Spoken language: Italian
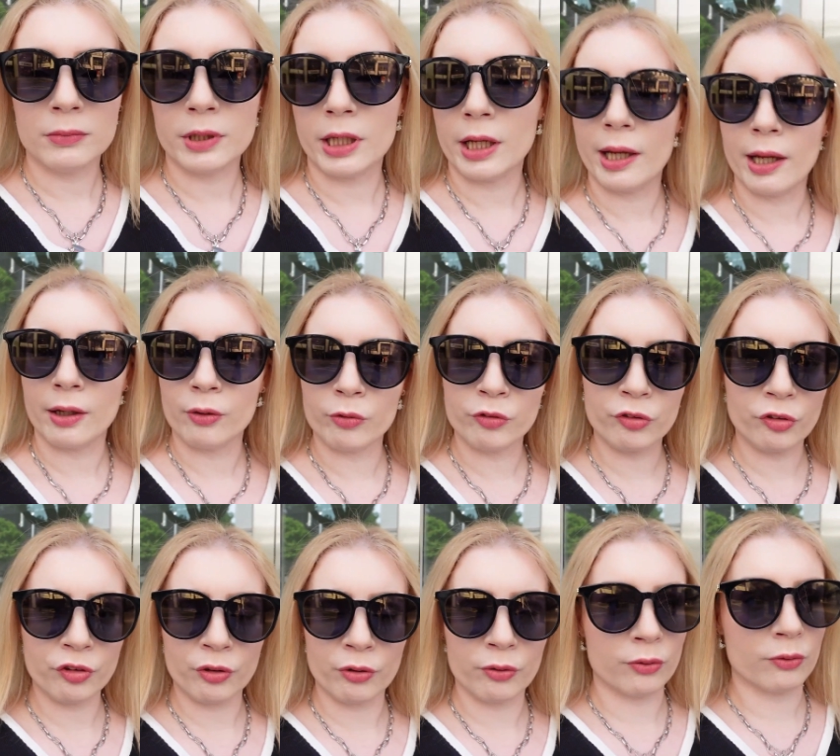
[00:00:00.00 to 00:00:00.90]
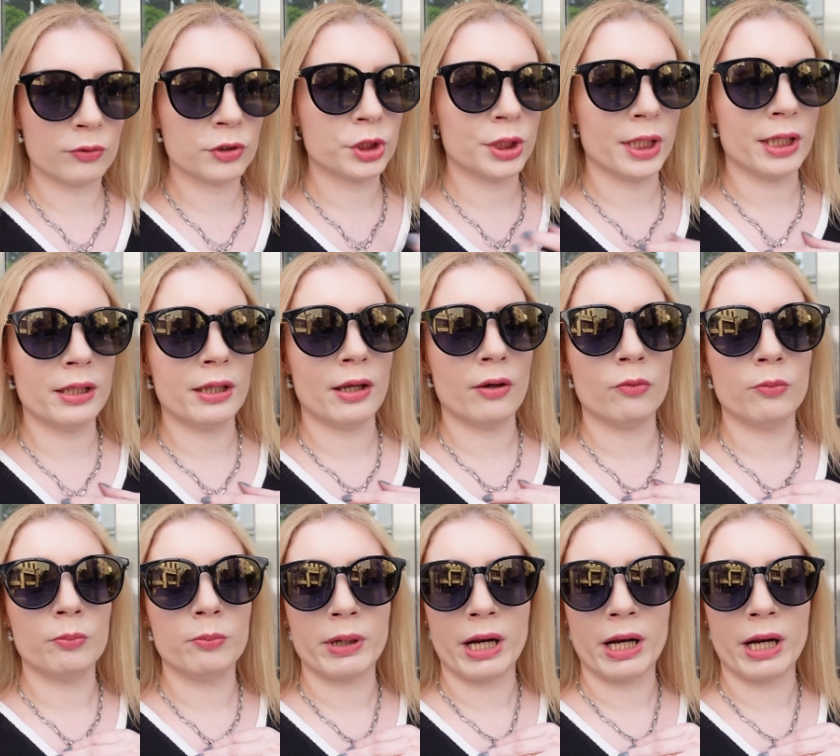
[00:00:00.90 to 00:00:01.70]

che non so se lo conoscete, è un